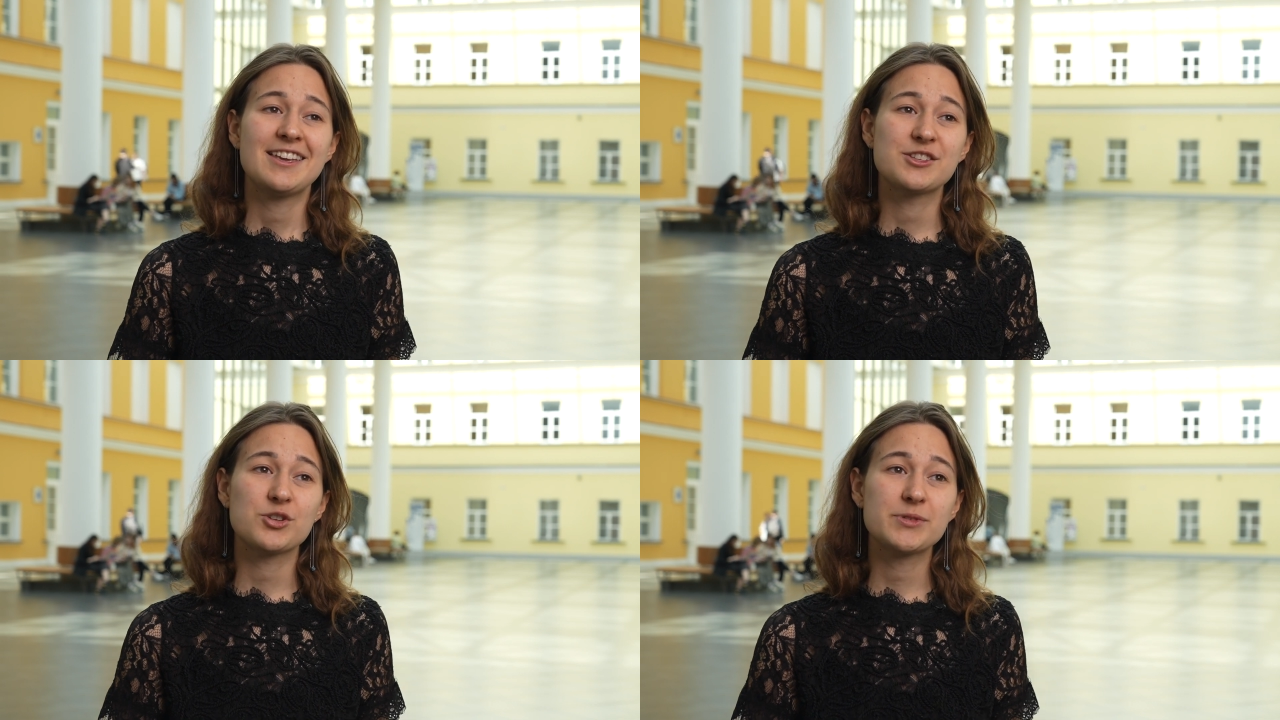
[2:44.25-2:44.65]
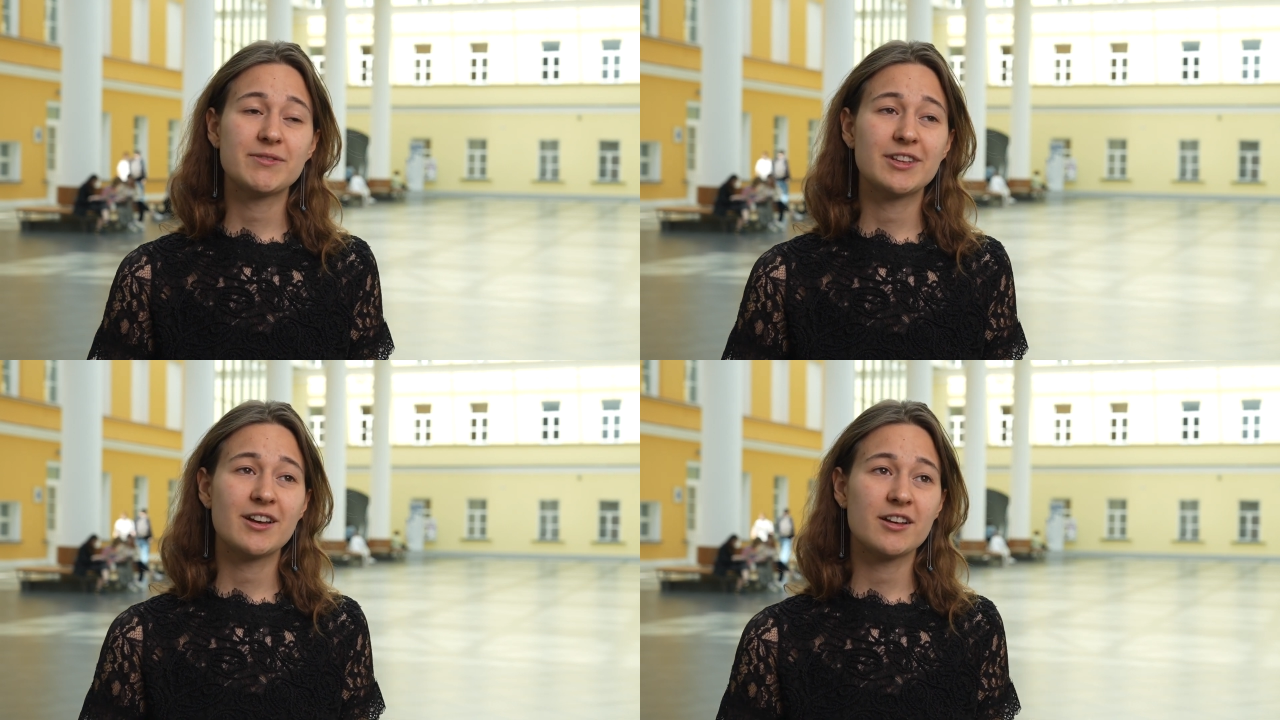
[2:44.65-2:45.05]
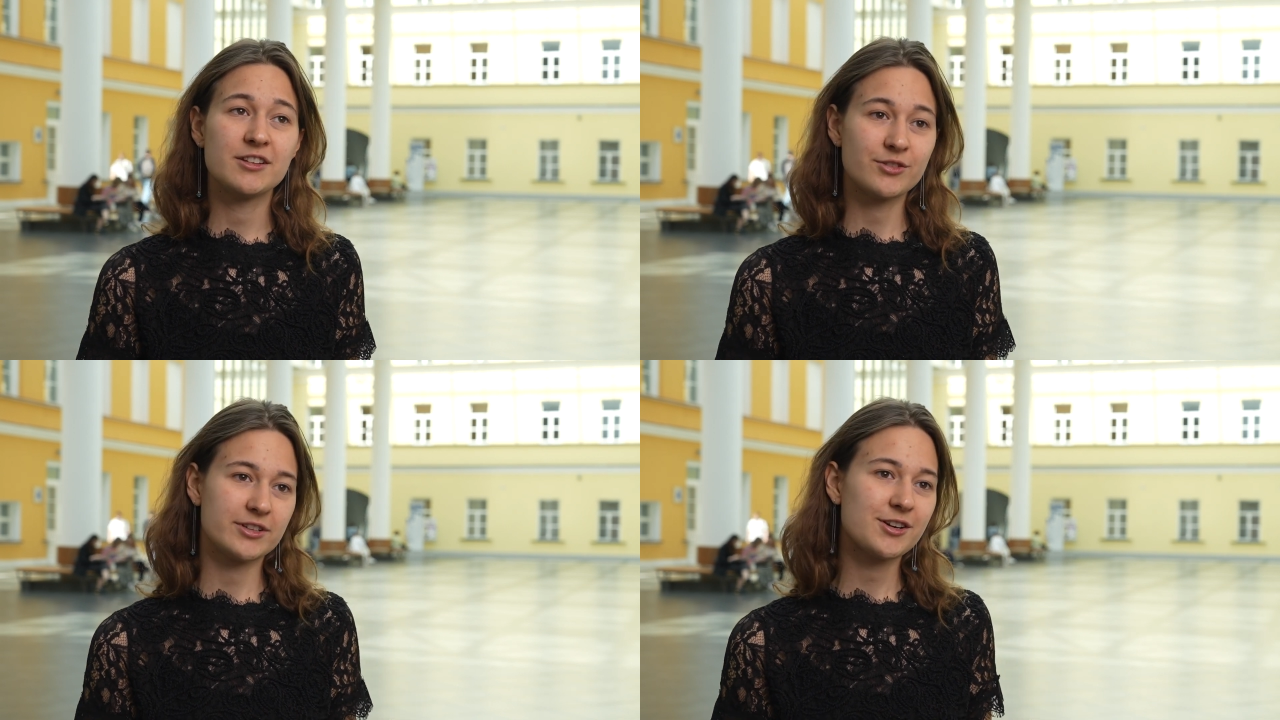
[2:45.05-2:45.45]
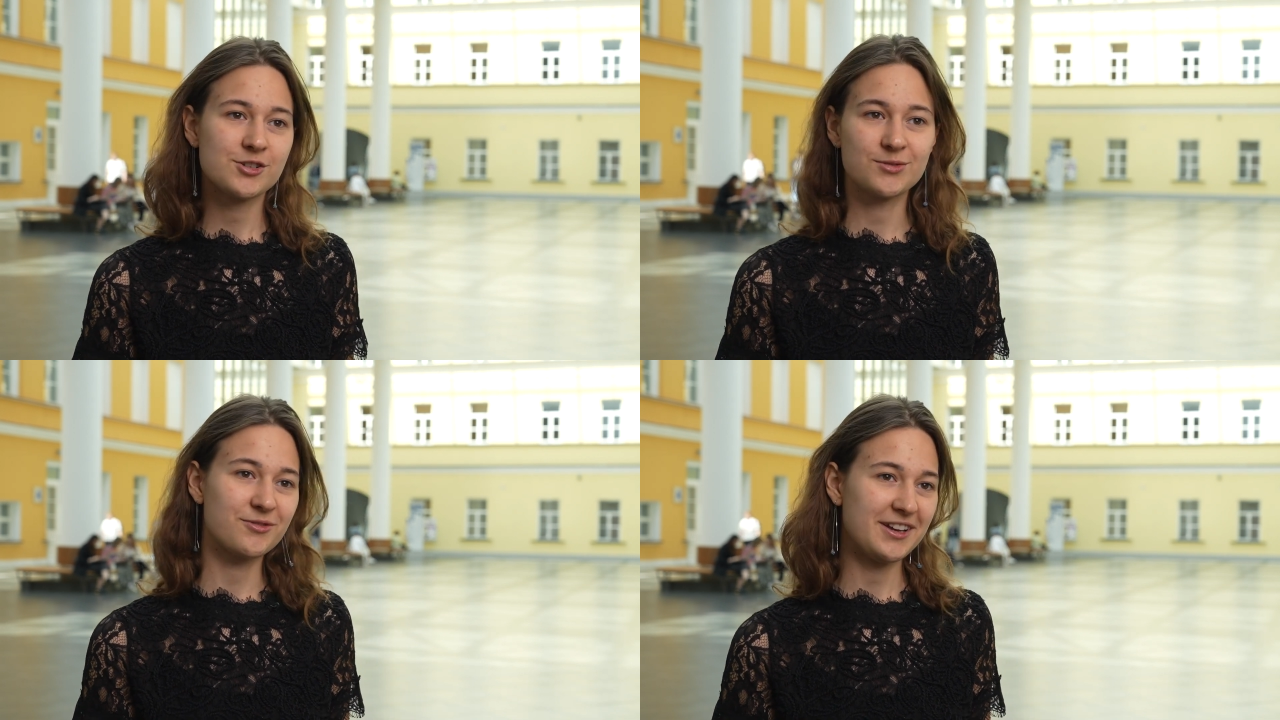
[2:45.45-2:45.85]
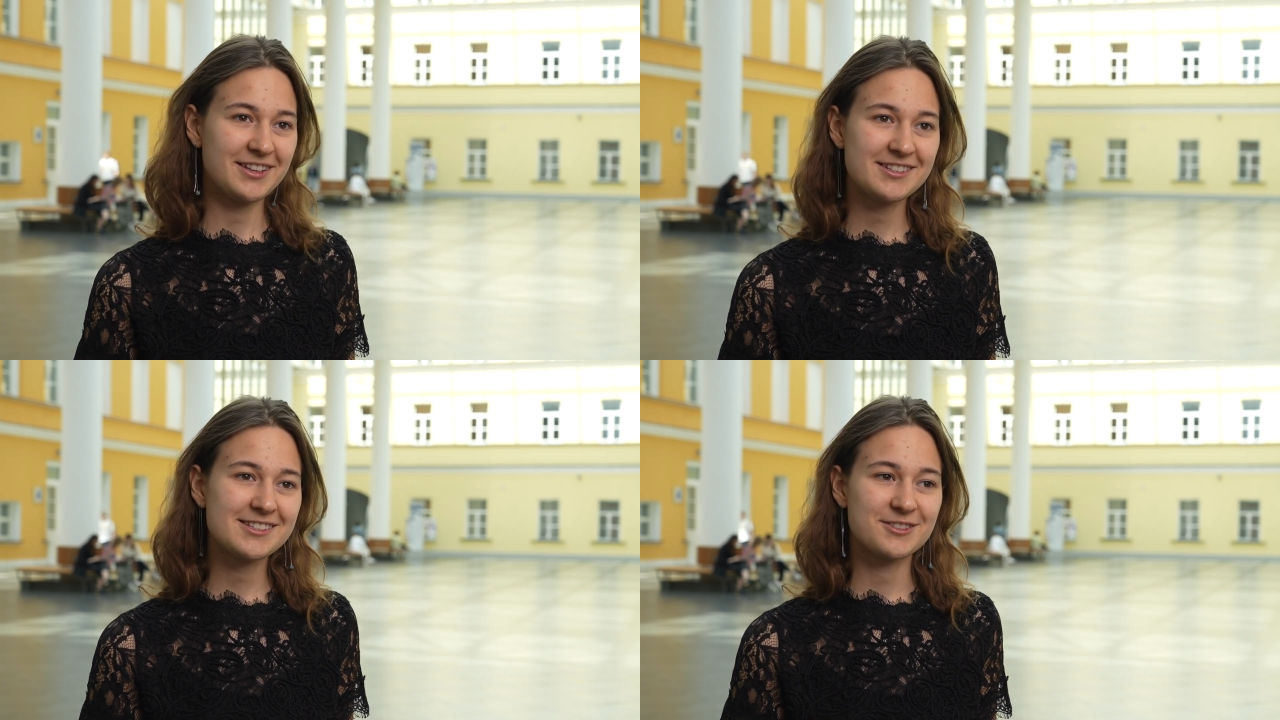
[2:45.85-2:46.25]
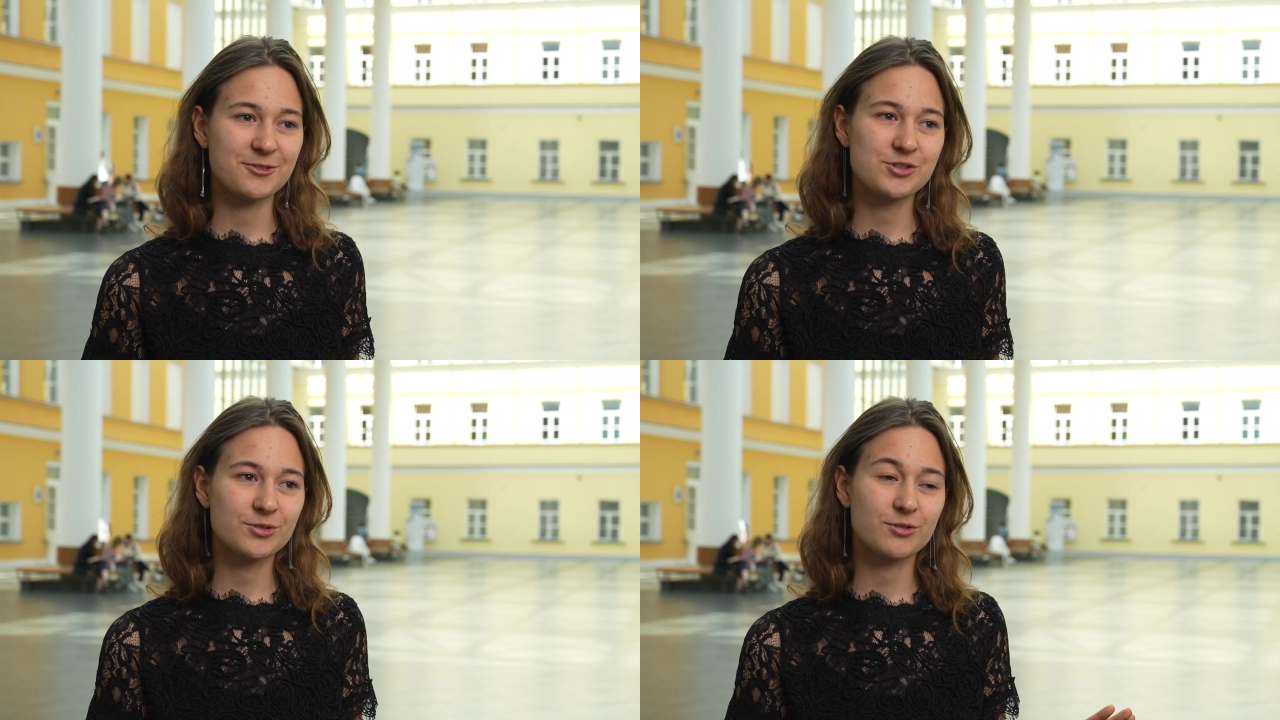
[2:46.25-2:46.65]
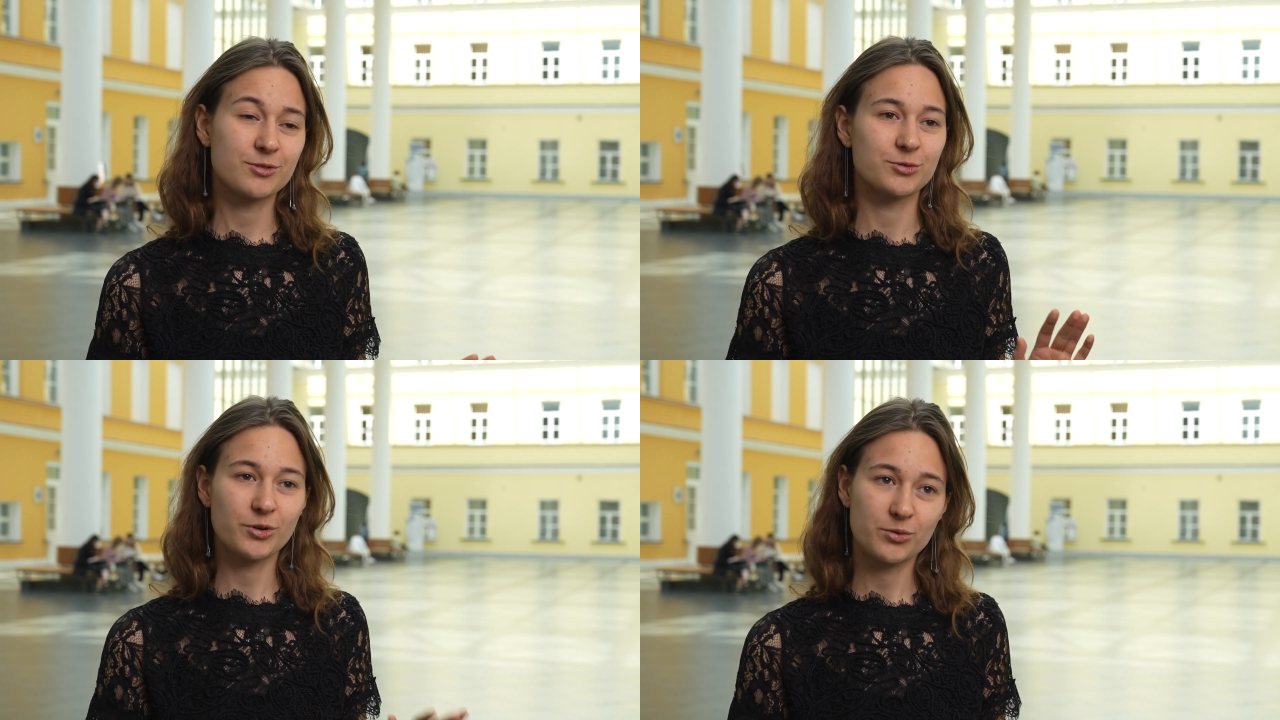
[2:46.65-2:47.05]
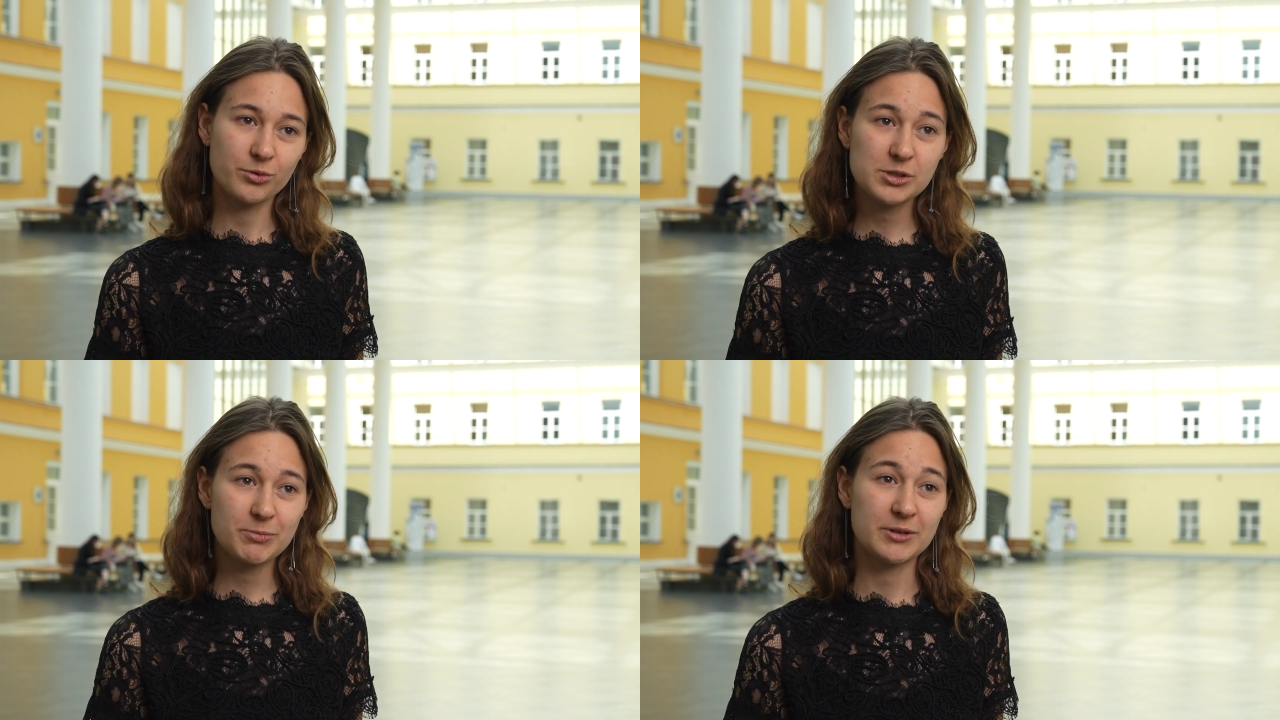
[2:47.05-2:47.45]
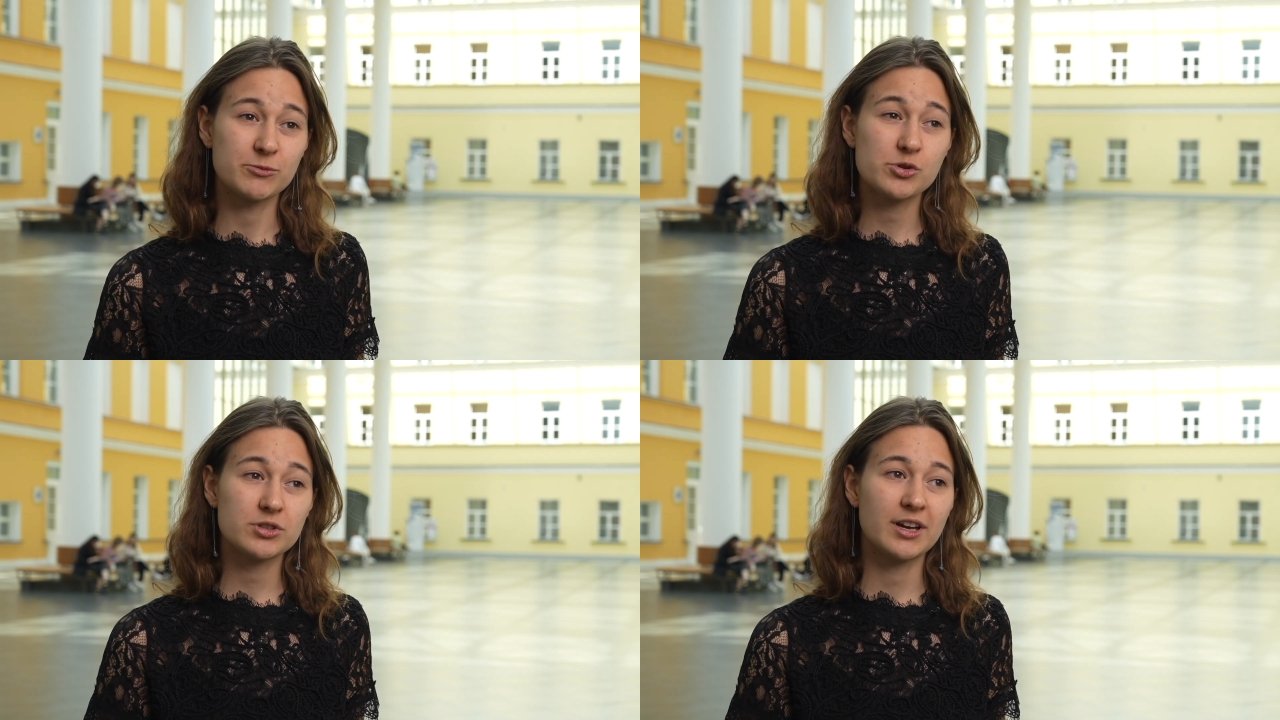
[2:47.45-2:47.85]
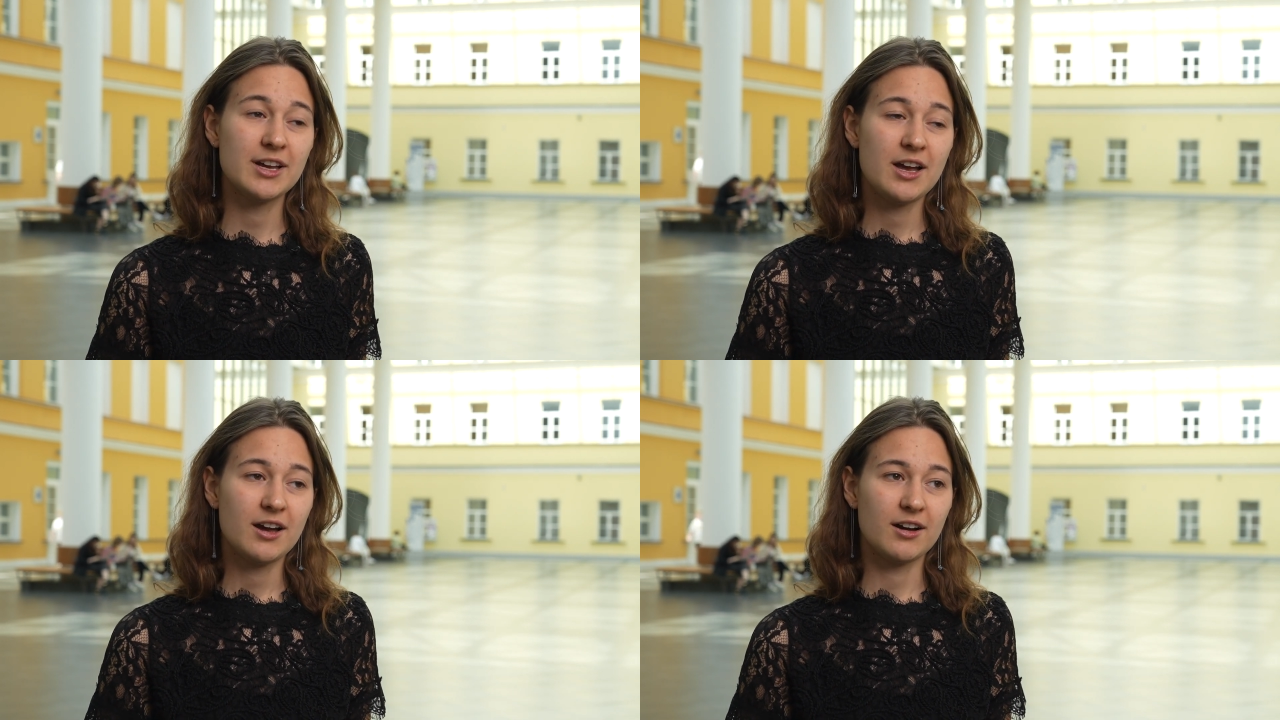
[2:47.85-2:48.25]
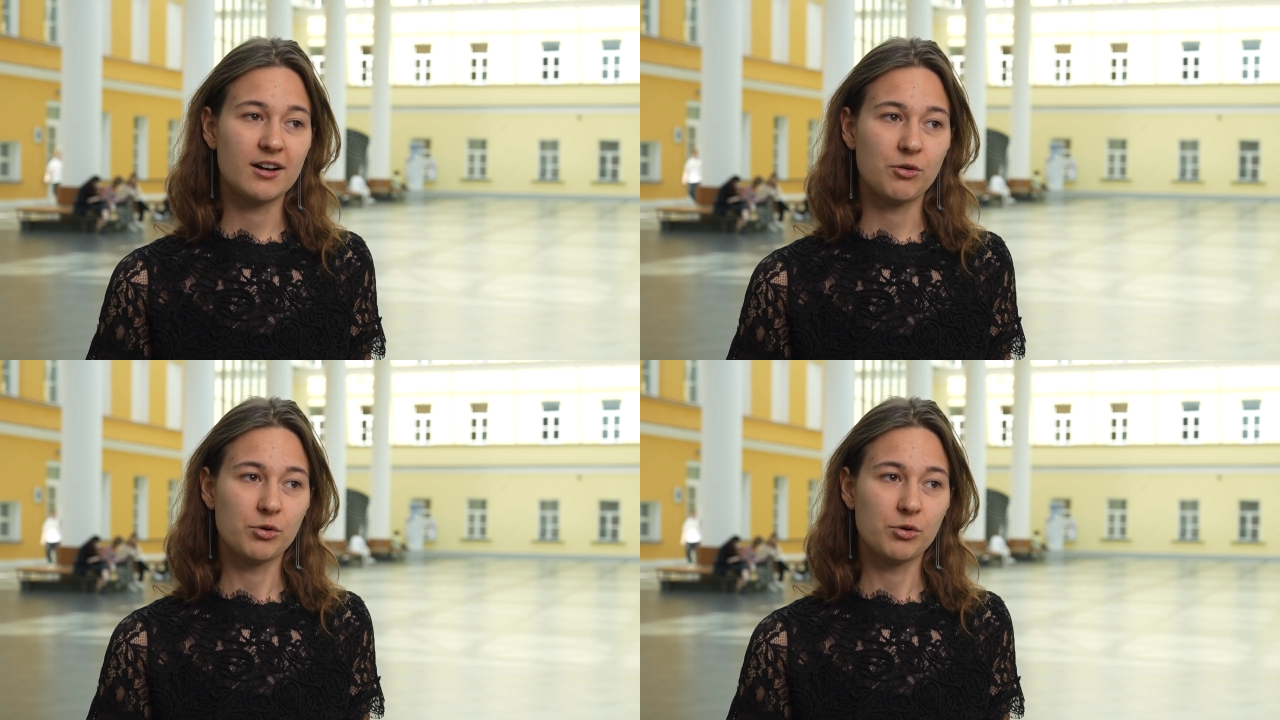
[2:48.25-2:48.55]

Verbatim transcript: И, собственно, Introduction to Finance — это очень крутой курс, потому что э,